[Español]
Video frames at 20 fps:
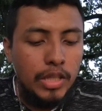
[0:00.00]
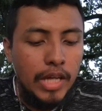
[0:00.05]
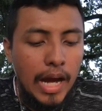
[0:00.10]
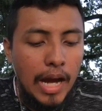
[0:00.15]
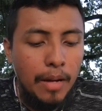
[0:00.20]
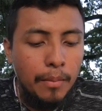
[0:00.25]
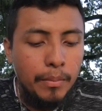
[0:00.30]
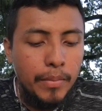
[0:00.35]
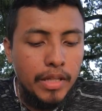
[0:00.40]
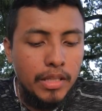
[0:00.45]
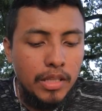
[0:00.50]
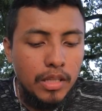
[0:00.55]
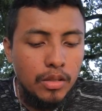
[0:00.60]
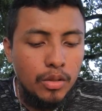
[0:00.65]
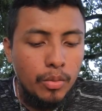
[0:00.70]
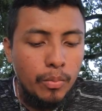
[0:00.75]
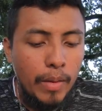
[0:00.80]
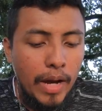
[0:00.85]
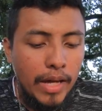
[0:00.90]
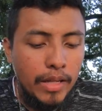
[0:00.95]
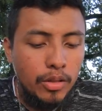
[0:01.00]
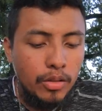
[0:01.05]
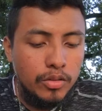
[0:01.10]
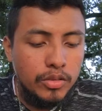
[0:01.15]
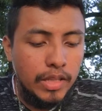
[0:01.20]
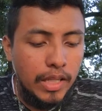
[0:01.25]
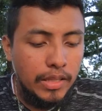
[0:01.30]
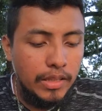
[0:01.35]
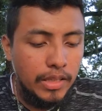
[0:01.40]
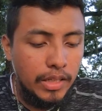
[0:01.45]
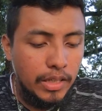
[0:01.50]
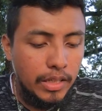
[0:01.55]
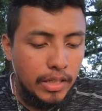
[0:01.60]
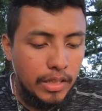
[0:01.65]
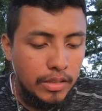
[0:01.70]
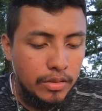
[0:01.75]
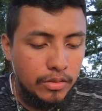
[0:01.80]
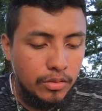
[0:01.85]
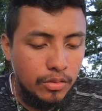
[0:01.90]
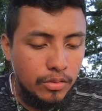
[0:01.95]
ya han venido varios
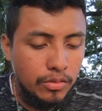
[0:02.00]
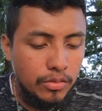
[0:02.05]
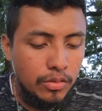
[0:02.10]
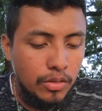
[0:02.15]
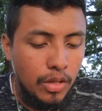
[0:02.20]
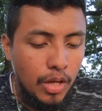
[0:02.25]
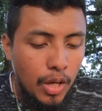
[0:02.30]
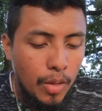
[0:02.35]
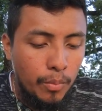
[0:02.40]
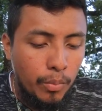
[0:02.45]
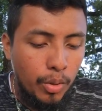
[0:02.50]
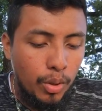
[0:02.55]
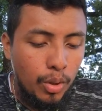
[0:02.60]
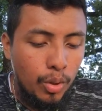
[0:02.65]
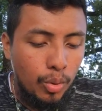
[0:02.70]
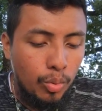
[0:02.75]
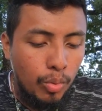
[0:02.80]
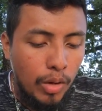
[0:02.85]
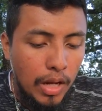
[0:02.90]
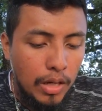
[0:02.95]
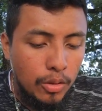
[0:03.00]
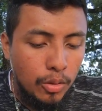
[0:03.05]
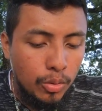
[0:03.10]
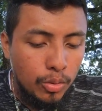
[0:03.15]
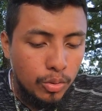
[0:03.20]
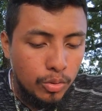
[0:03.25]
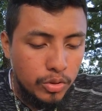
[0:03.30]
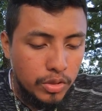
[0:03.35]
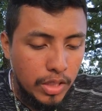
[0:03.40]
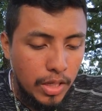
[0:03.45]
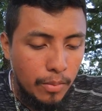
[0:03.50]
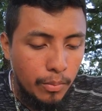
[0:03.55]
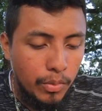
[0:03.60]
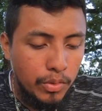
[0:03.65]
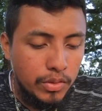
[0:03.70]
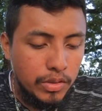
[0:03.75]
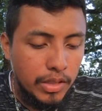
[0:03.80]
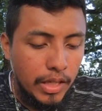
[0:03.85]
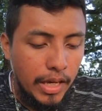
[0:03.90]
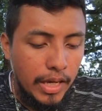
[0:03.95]
anticristos, por lo cual
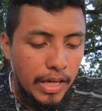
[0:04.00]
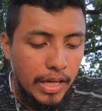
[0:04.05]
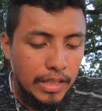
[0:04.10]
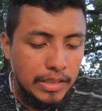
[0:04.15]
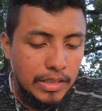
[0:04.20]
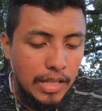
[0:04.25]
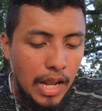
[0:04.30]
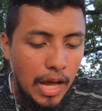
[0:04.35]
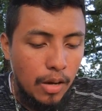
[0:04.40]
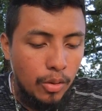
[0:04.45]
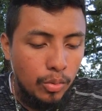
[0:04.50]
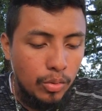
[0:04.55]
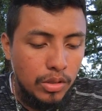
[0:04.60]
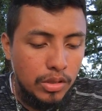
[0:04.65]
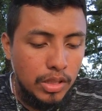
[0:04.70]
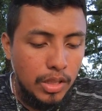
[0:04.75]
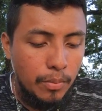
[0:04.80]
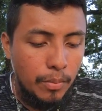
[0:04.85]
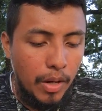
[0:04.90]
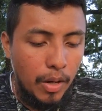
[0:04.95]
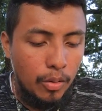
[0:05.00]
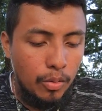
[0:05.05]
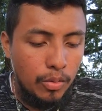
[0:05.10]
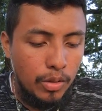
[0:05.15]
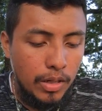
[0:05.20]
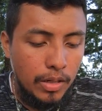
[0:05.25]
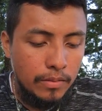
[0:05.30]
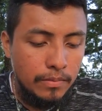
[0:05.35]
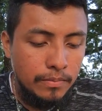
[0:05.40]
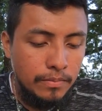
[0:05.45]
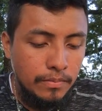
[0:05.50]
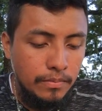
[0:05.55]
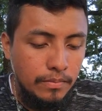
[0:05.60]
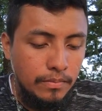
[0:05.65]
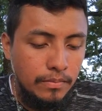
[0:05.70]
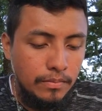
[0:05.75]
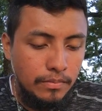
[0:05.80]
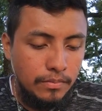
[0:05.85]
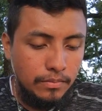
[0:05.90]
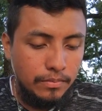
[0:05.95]
conocemos que es la última hora.
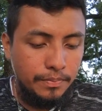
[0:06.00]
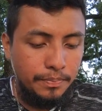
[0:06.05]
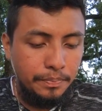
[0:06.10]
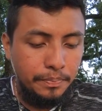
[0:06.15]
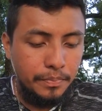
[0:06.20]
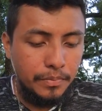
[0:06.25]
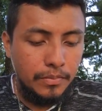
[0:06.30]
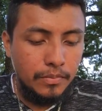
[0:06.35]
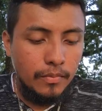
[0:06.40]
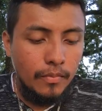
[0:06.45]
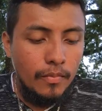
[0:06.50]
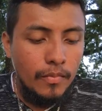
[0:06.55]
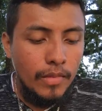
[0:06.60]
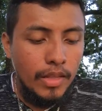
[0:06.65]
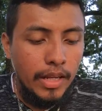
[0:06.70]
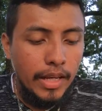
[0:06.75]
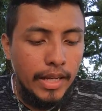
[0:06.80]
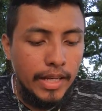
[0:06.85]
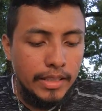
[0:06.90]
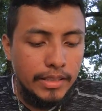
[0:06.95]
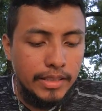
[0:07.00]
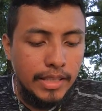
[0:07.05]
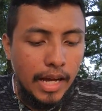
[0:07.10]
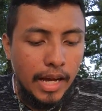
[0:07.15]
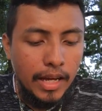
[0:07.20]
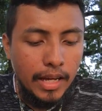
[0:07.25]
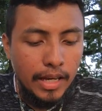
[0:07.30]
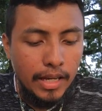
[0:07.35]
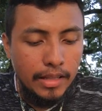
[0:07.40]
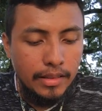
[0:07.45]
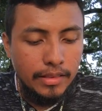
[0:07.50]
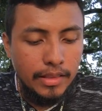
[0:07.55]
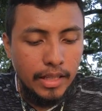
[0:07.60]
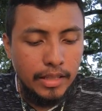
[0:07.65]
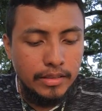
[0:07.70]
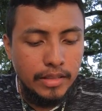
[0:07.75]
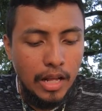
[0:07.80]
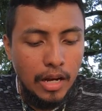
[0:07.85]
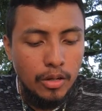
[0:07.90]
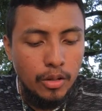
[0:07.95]
Esta
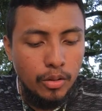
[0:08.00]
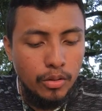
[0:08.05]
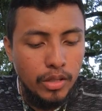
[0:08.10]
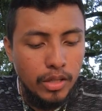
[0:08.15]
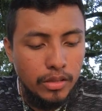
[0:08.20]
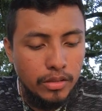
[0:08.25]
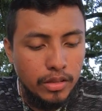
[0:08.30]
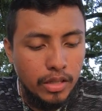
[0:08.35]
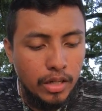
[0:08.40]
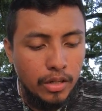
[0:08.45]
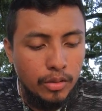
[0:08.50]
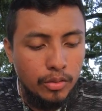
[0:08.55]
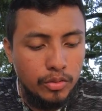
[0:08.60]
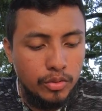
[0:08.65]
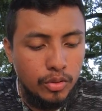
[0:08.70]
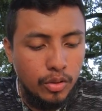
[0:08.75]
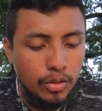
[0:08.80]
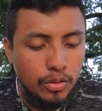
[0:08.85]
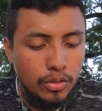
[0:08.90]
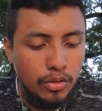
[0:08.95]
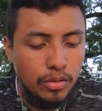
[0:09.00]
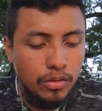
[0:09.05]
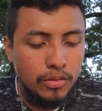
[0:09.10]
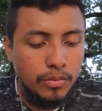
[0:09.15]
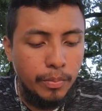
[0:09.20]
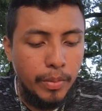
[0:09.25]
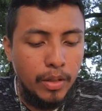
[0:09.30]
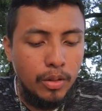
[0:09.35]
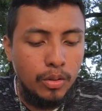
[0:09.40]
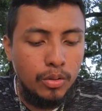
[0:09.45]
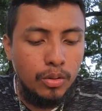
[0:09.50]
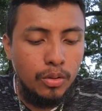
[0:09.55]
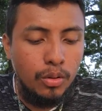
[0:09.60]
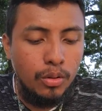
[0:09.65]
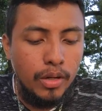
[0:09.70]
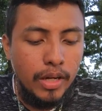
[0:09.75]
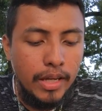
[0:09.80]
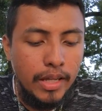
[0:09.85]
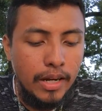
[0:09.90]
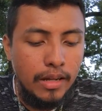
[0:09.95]
gente salió de entre nosotros, pero
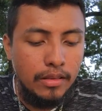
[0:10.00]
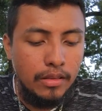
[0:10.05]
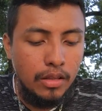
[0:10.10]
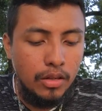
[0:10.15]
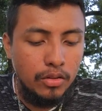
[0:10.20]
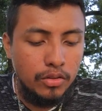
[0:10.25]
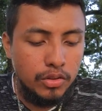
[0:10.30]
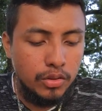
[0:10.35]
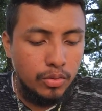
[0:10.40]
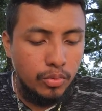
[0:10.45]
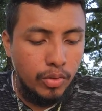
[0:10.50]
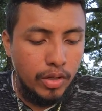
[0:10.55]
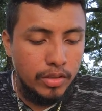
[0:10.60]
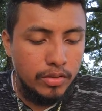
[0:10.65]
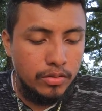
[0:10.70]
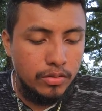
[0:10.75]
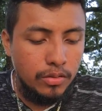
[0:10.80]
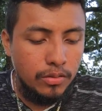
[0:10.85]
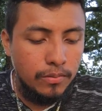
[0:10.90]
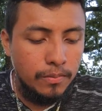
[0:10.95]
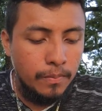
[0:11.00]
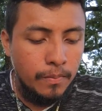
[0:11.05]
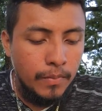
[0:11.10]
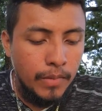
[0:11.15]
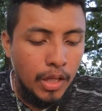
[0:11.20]
no eran de los nuestros.